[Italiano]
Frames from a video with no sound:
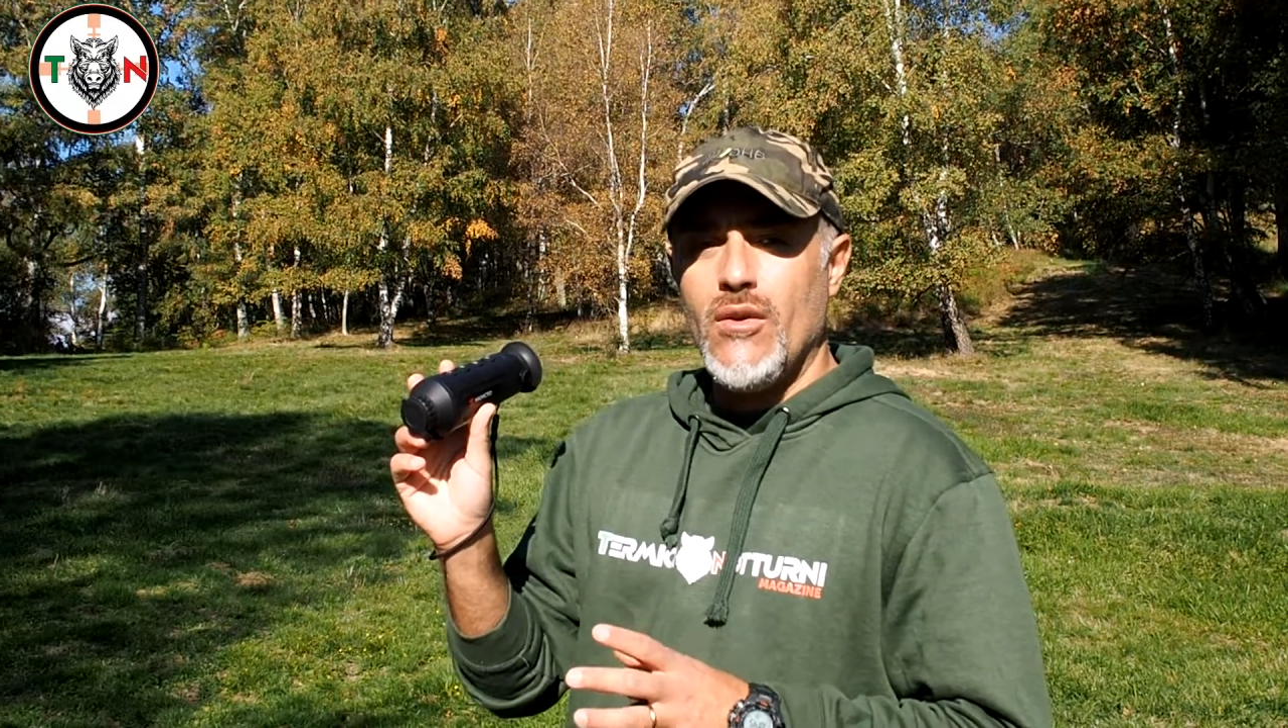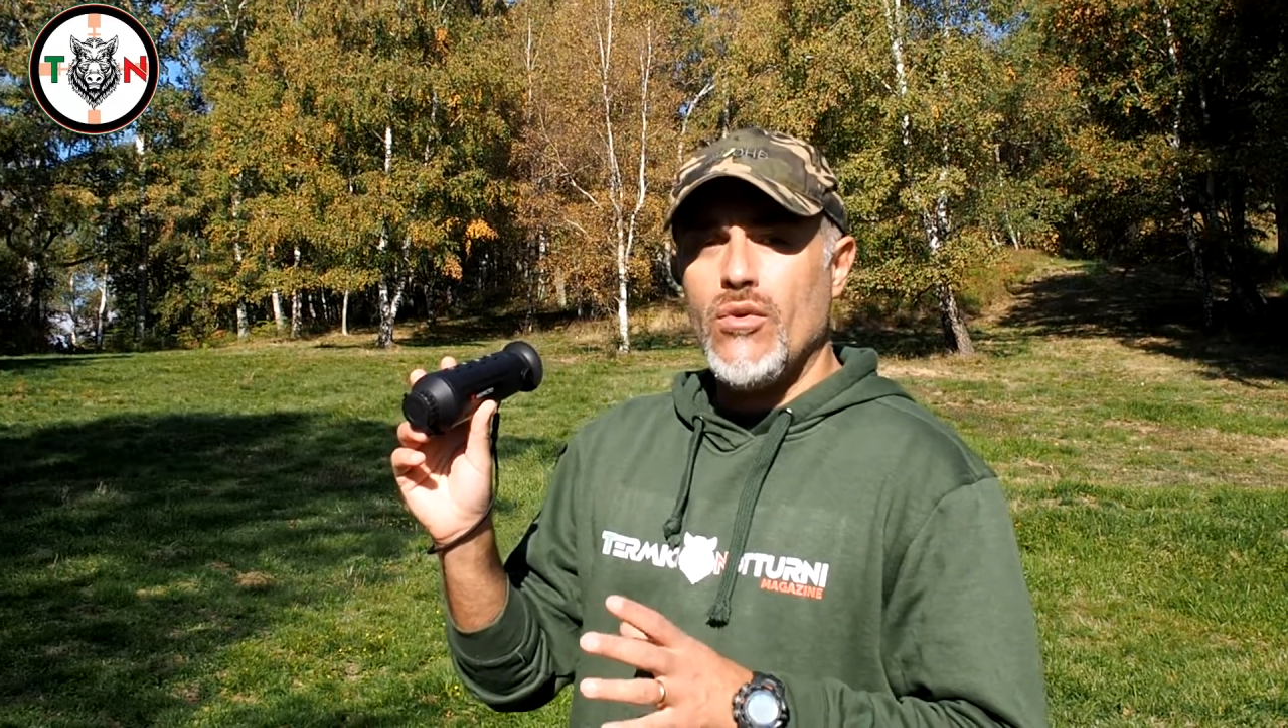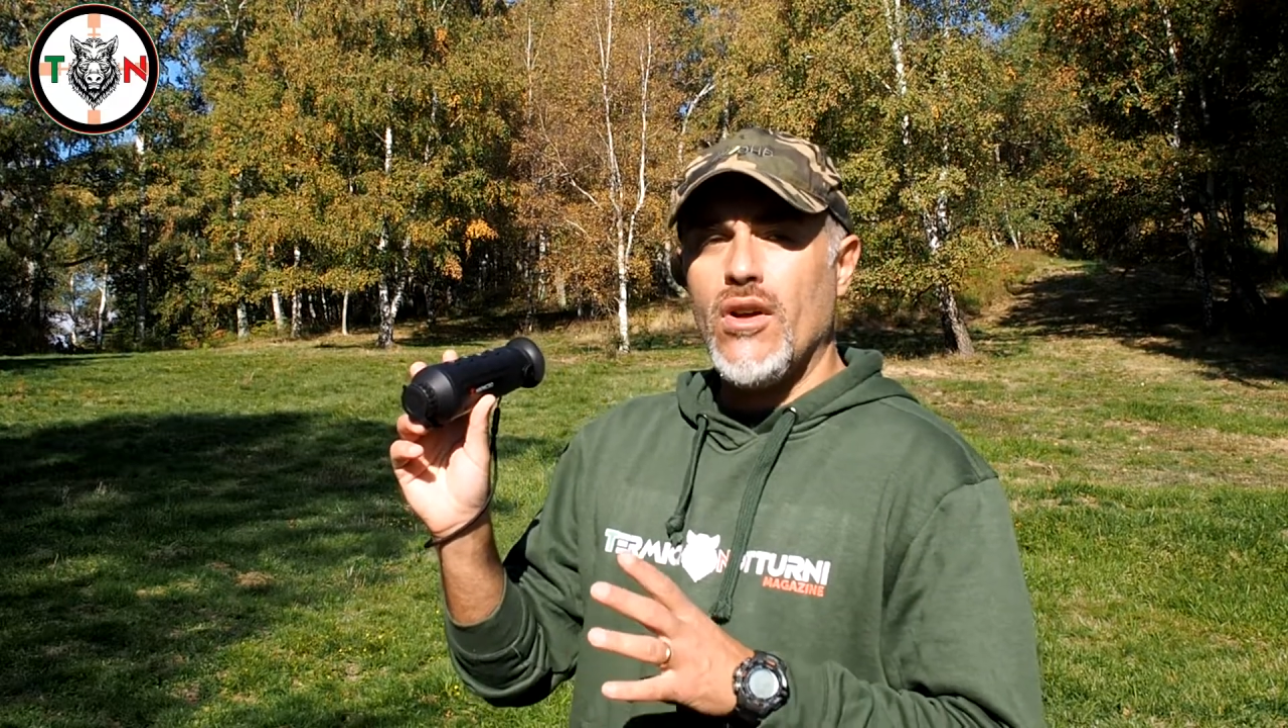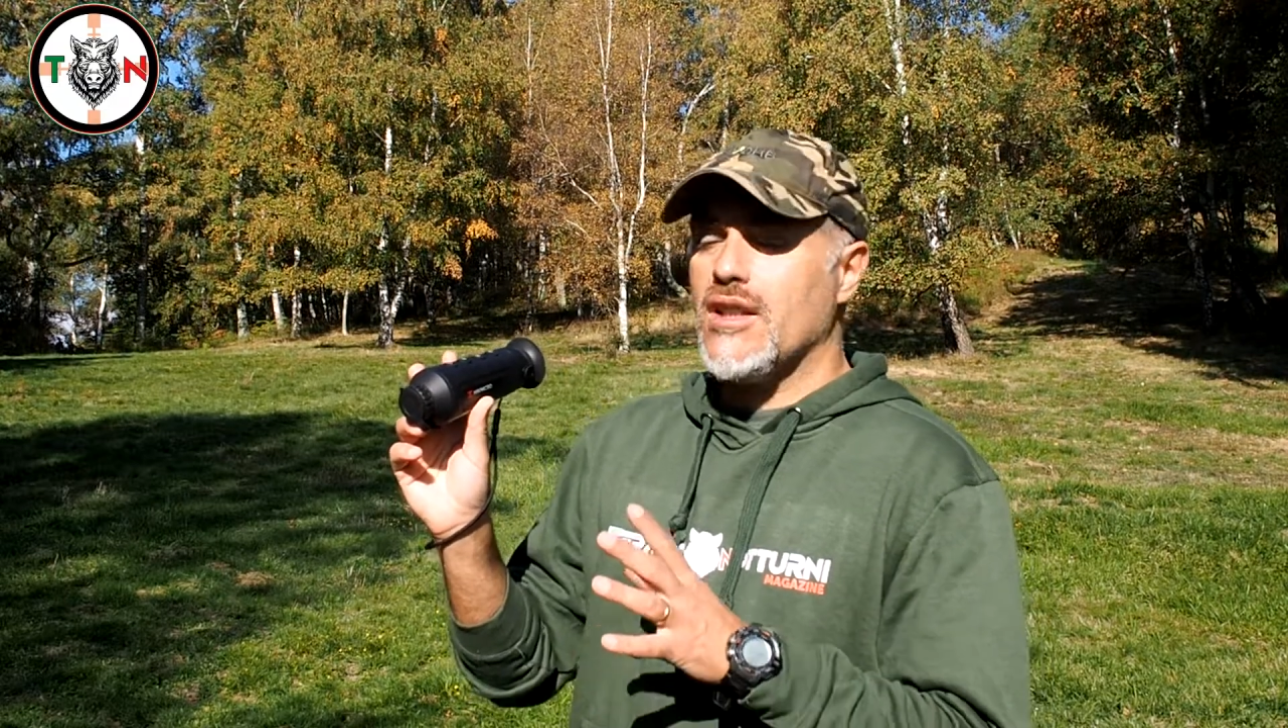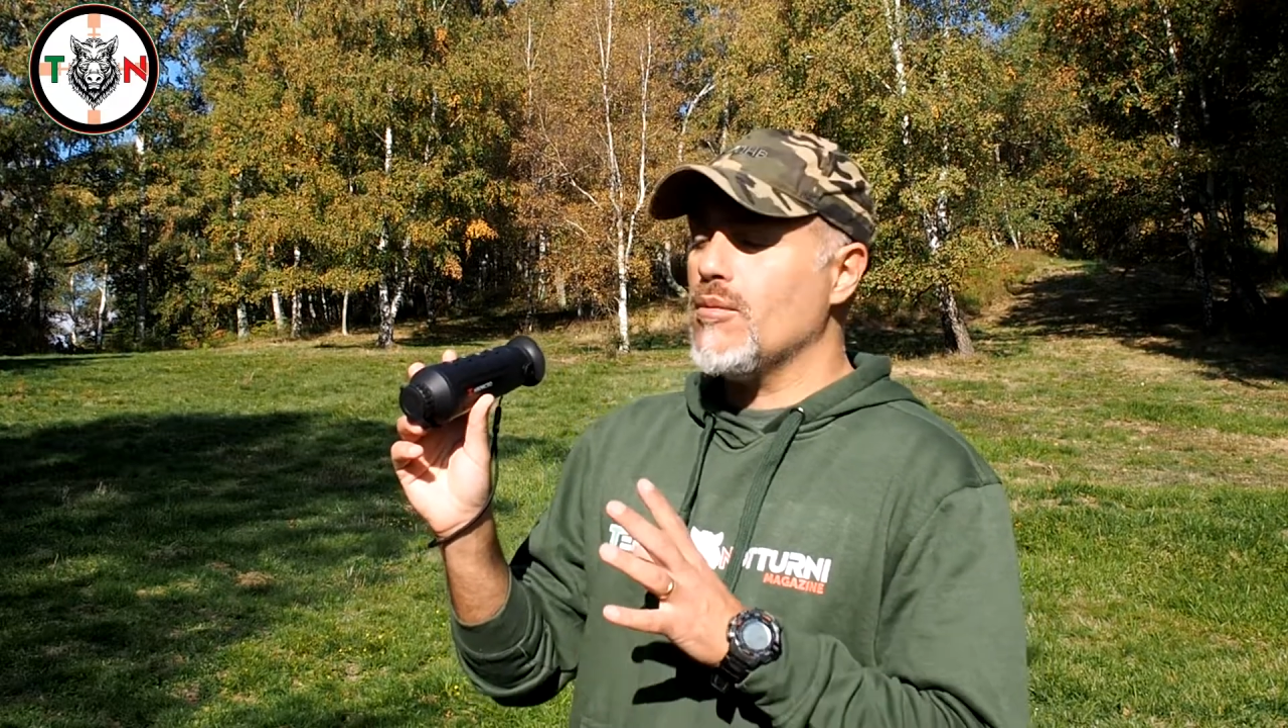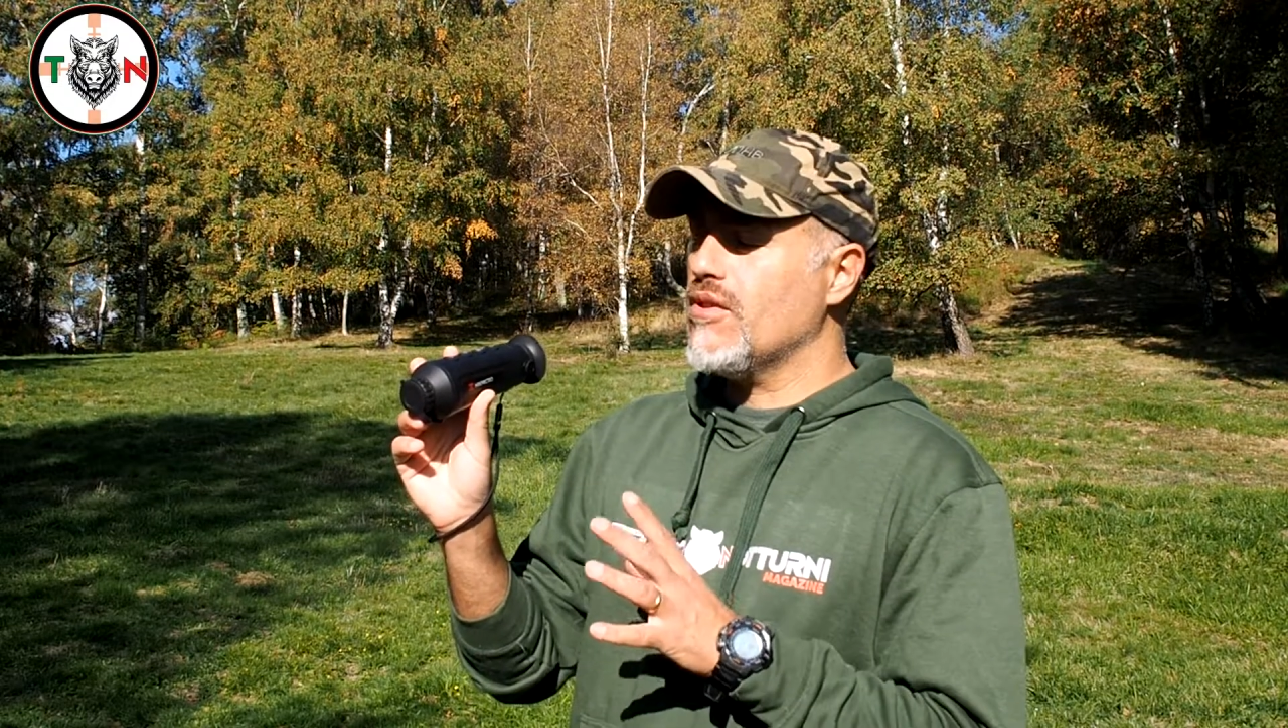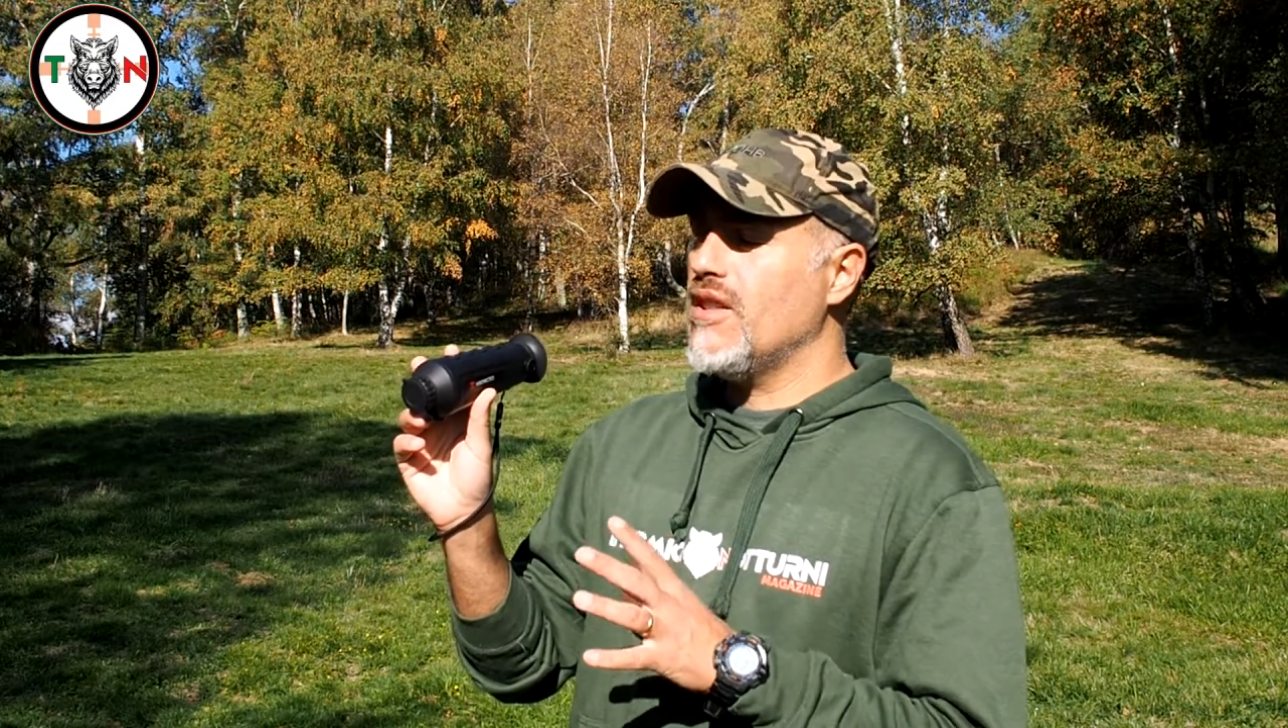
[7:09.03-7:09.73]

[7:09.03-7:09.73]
un ottimo